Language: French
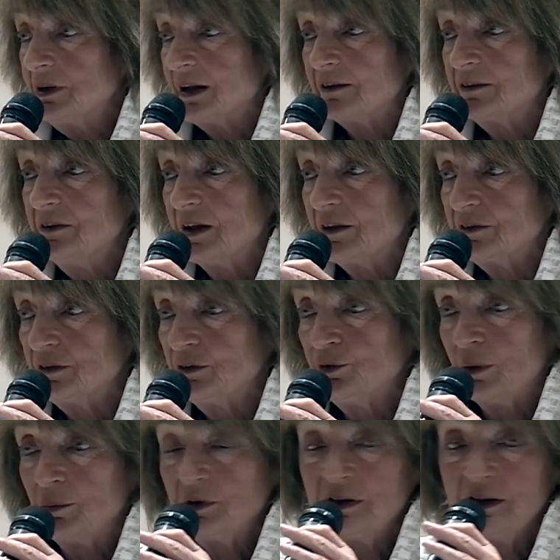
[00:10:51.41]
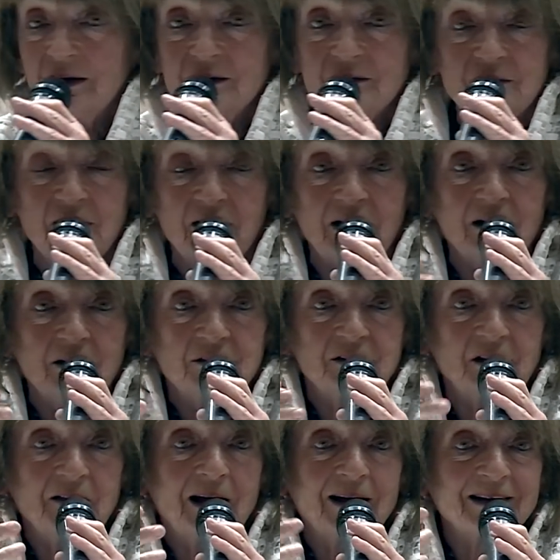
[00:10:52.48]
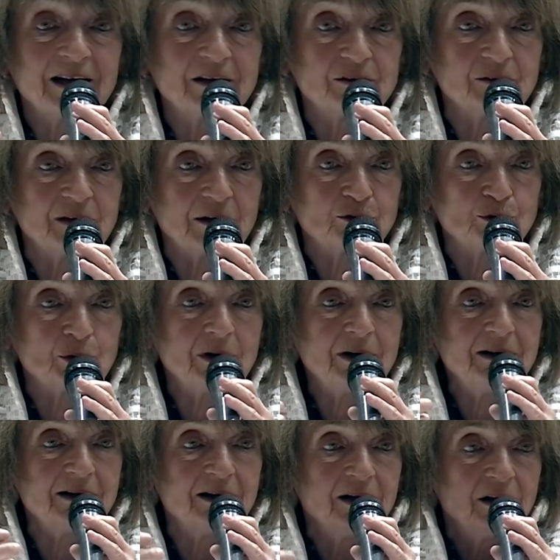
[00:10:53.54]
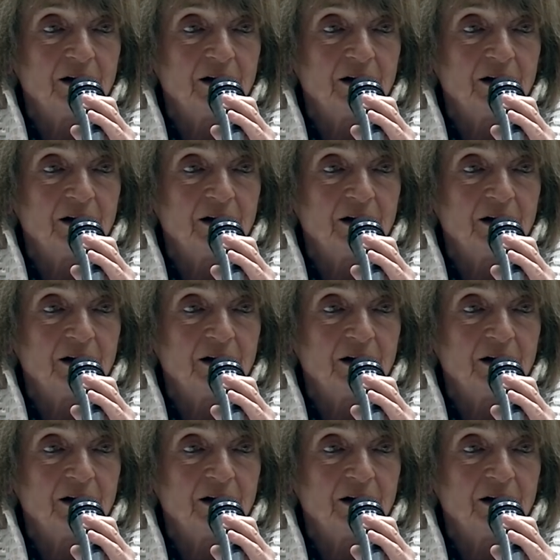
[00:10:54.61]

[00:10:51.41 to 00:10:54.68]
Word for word: La dynastie familiale, ça n'a rien de naturel,